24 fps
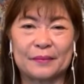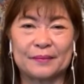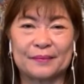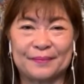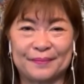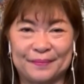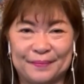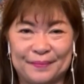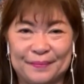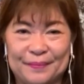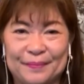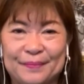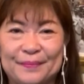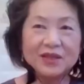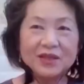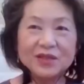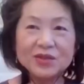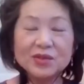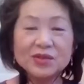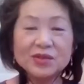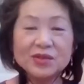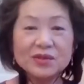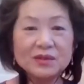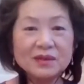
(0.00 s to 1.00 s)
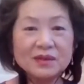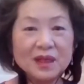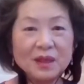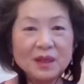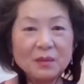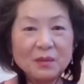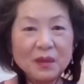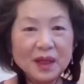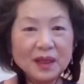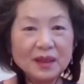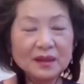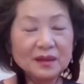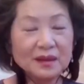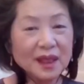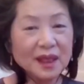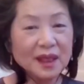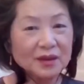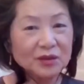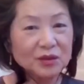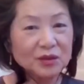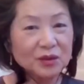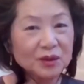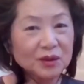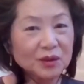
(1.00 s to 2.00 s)
えー、三十数年前から
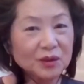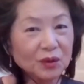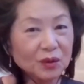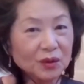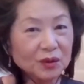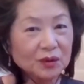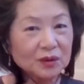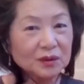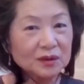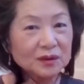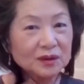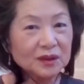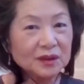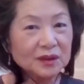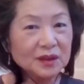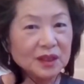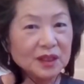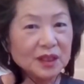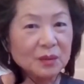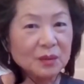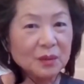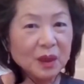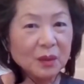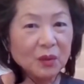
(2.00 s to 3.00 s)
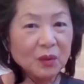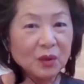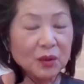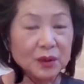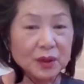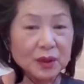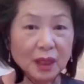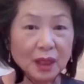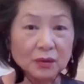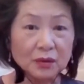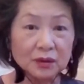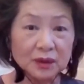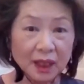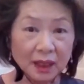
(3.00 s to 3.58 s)
あの時56年で今もう100